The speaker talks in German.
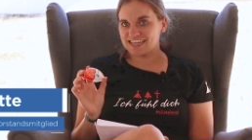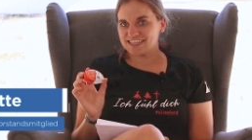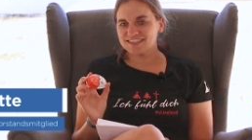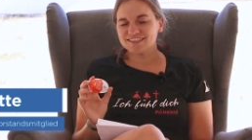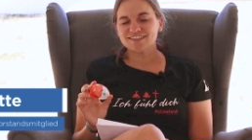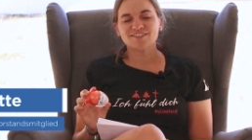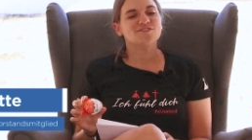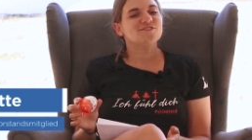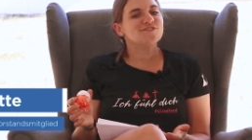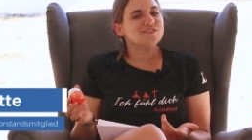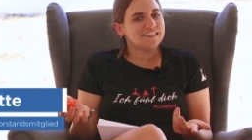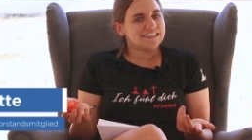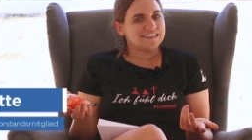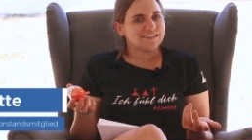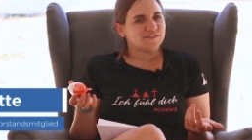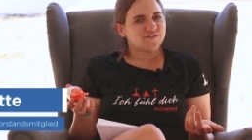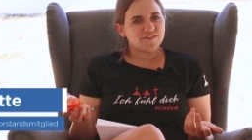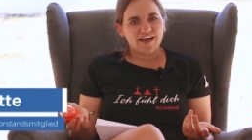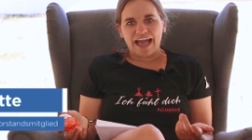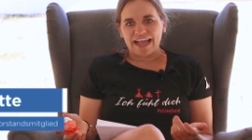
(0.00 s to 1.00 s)
hast und
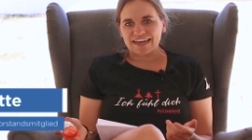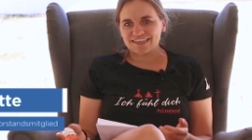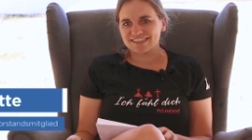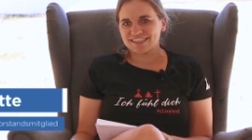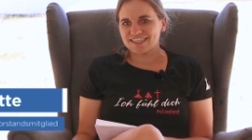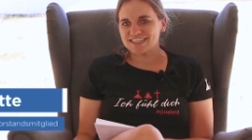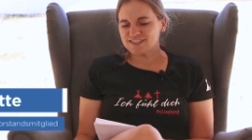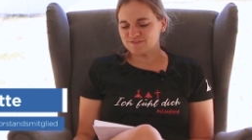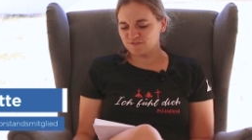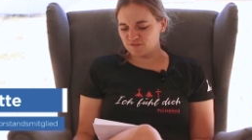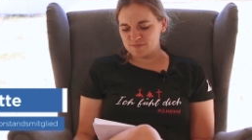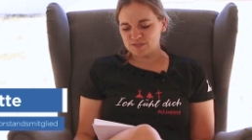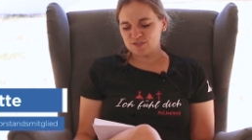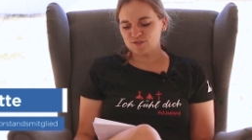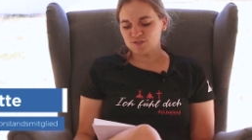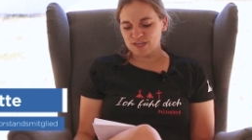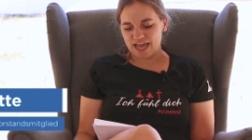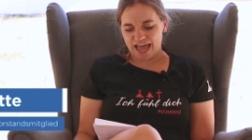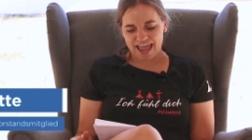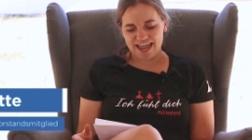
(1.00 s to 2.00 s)
dich gefragt hast, womit
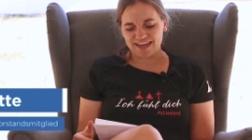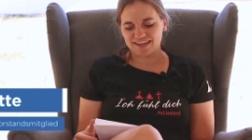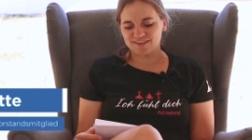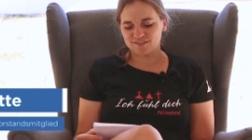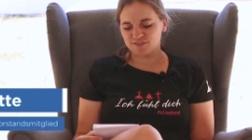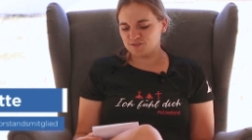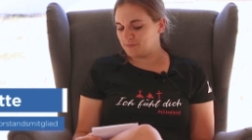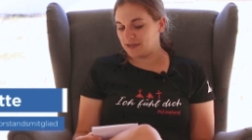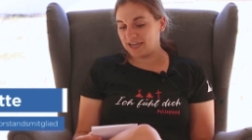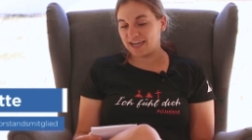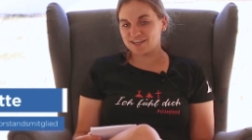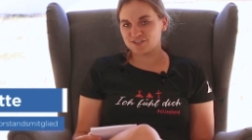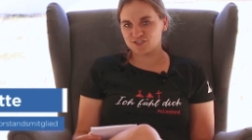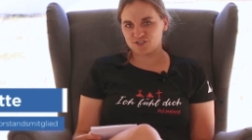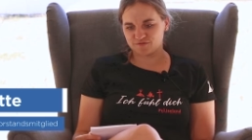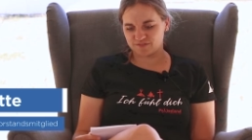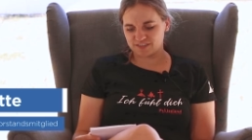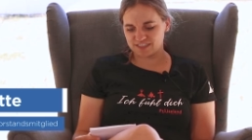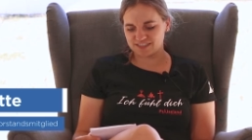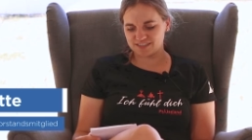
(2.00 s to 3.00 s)
du da eigentlich
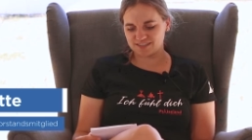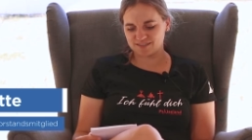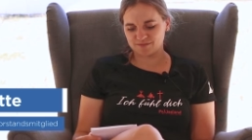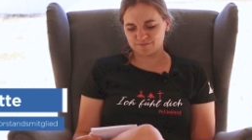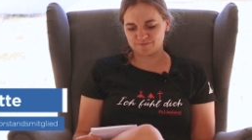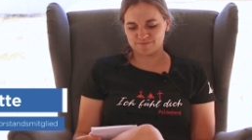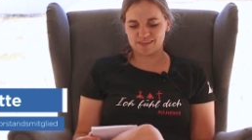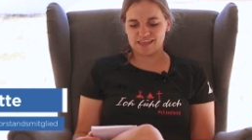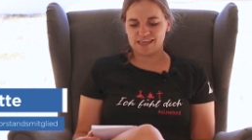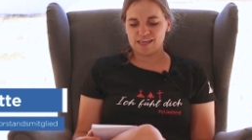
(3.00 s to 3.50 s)
überrascht wirst.